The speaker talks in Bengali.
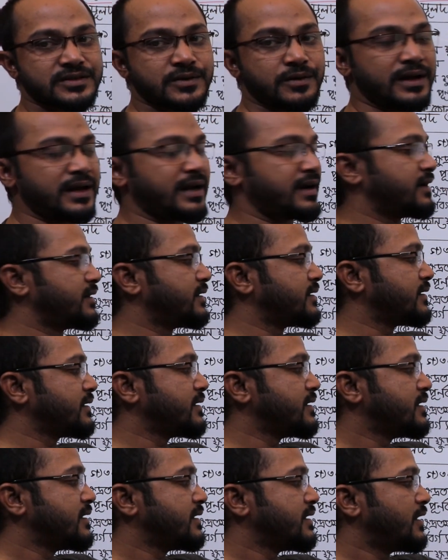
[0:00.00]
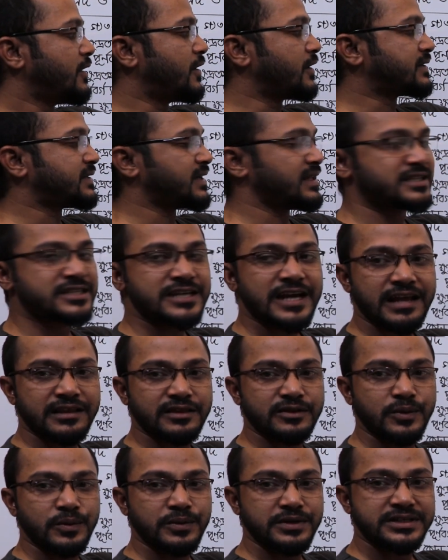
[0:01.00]
স্কোয়ার অর্থাৎ সাত
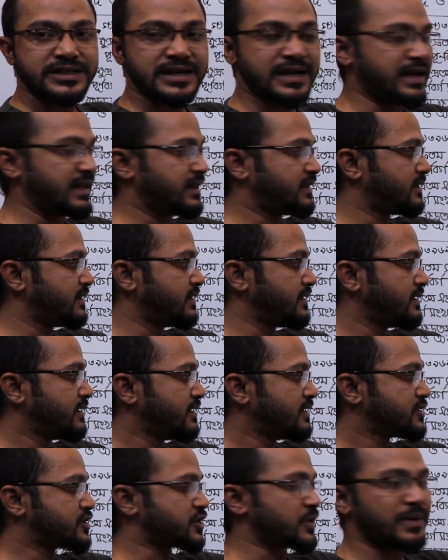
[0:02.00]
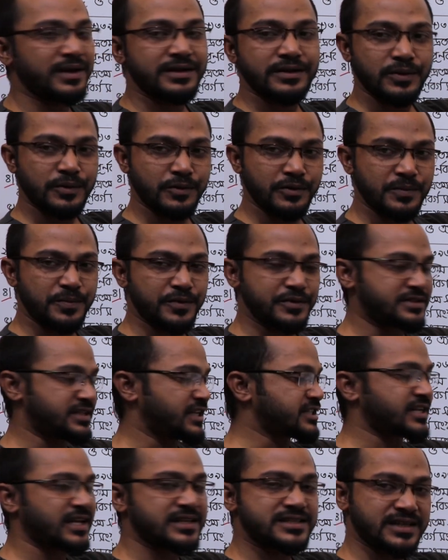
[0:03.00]
গুণ সাত সমান
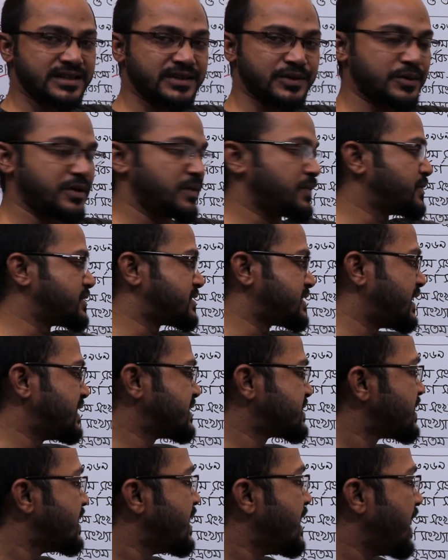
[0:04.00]
উনপঞ্চাশ সাত সাত উনপঞ্চাশ